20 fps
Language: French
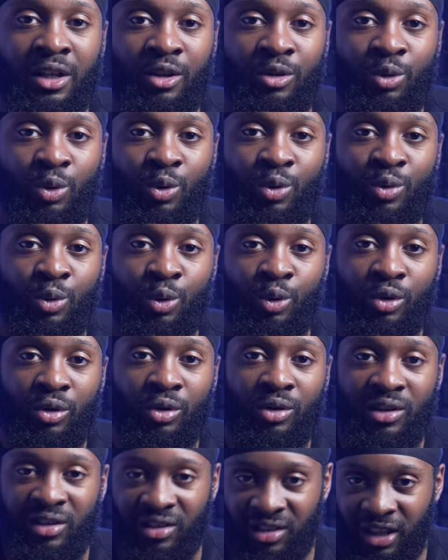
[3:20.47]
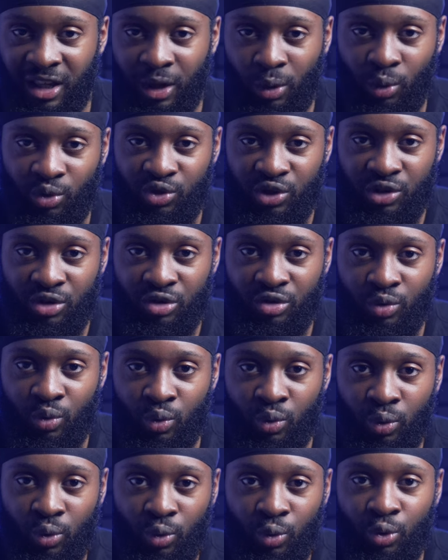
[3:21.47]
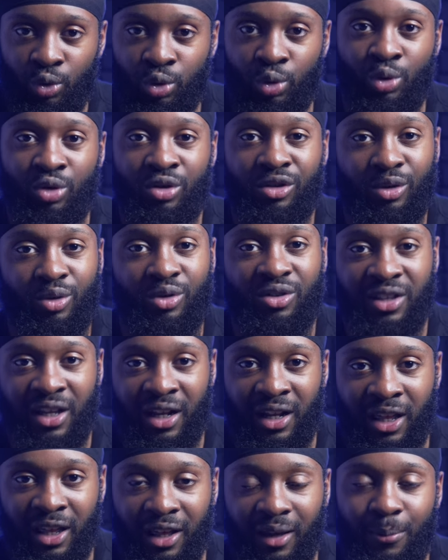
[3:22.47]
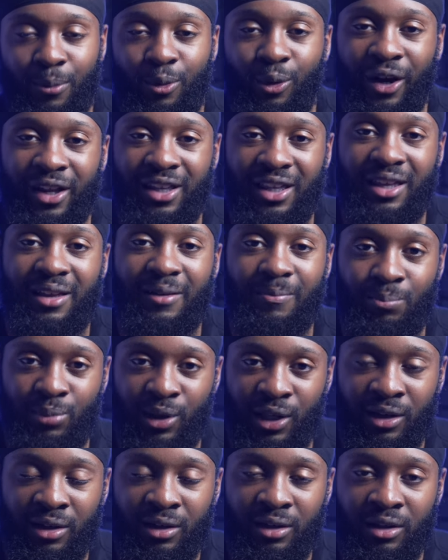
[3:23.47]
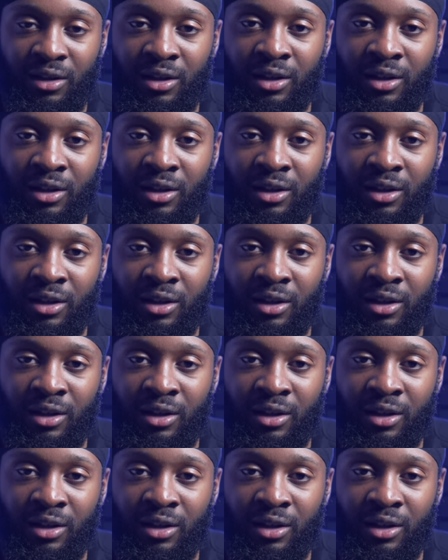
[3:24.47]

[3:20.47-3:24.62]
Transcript: de ces conditions ou de ce salaire pour être bien.